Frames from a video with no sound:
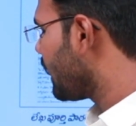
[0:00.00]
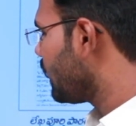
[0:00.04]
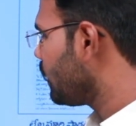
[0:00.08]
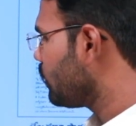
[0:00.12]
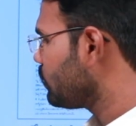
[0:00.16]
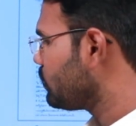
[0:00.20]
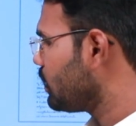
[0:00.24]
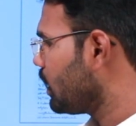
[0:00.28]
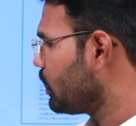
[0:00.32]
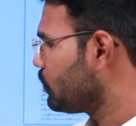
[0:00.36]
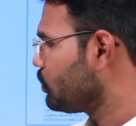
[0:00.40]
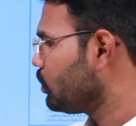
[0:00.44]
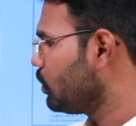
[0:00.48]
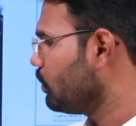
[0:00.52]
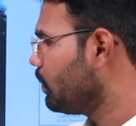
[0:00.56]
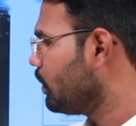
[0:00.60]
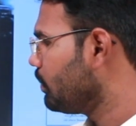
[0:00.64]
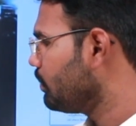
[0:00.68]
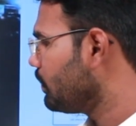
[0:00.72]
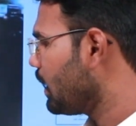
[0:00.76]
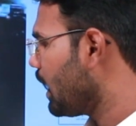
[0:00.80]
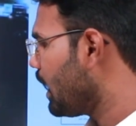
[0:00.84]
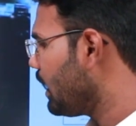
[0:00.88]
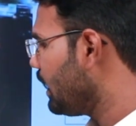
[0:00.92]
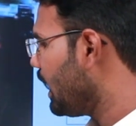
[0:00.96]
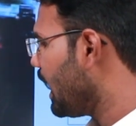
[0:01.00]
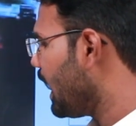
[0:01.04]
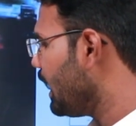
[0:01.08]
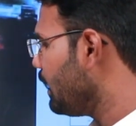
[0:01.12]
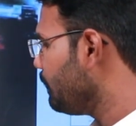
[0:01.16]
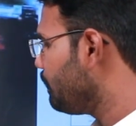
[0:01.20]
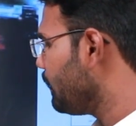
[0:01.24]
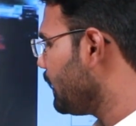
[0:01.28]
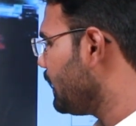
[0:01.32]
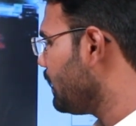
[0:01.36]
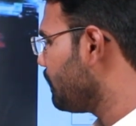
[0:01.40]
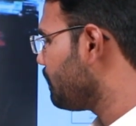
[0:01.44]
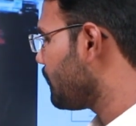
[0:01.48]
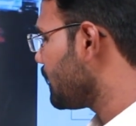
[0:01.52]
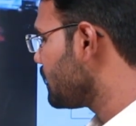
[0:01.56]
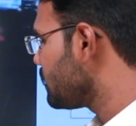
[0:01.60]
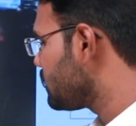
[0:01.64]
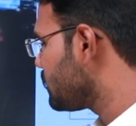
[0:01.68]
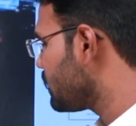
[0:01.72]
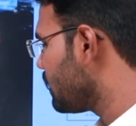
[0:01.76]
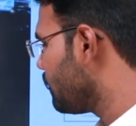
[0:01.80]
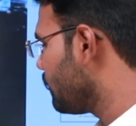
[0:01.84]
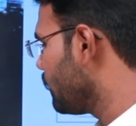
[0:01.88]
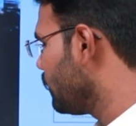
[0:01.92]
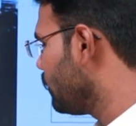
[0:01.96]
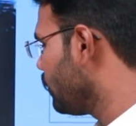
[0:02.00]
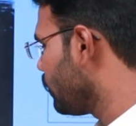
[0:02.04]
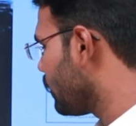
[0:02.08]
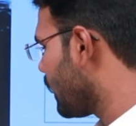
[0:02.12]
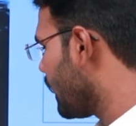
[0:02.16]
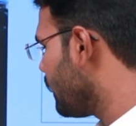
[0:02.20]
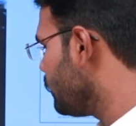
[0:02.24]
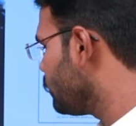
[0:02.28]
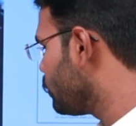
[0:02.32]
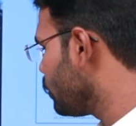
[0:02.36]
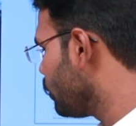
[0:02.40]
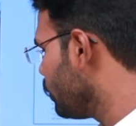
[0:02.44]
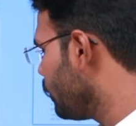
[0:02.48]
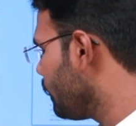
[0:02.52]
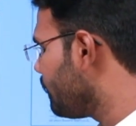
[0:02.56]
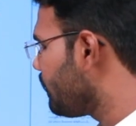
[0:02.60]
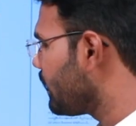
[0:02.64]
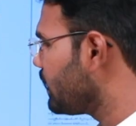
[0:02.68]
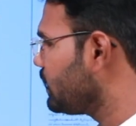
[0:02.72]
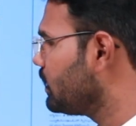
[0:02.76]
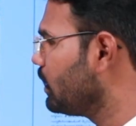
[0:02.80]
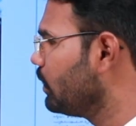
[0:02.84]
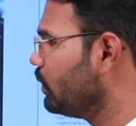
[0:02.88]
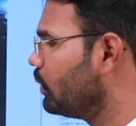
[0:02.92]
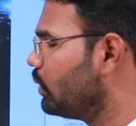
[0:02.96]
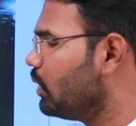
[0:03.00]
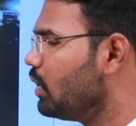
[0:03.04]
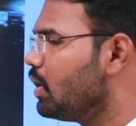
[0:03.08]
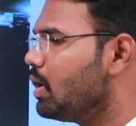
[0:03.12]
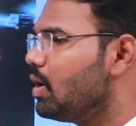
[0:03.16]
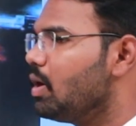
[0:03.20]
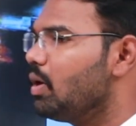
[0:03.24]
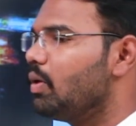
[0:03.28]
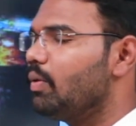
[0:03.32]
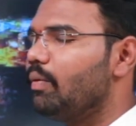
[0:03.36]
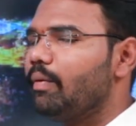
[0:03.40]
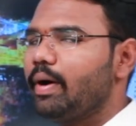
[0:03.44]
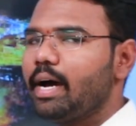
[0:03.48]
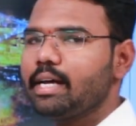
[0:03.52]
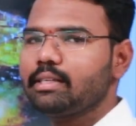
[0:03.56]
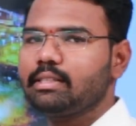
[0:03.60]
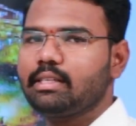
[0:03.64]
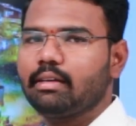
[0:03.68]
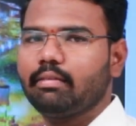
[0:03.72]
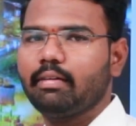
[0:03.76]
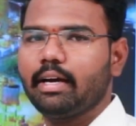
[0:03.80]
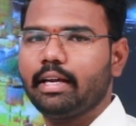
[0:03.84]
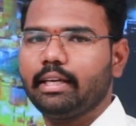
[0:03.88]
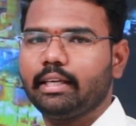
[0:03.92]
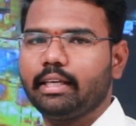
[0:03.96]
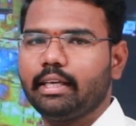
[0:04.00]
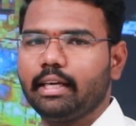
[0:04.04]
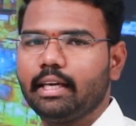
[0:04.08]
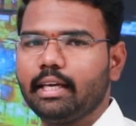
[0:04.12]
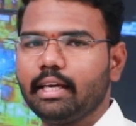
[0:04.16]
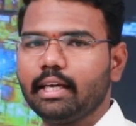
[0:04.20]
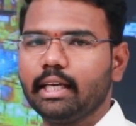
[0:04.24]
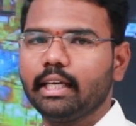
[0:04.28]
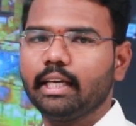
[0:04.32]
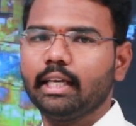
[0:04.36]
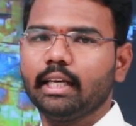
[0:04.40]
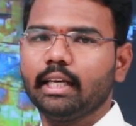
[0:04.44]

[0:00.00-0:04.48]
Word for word: కరెంటు సంక్షోభం అల్లాడిపోయిన పరిశ్రమలు రైతులు ప్రజలు వాస్తవానికి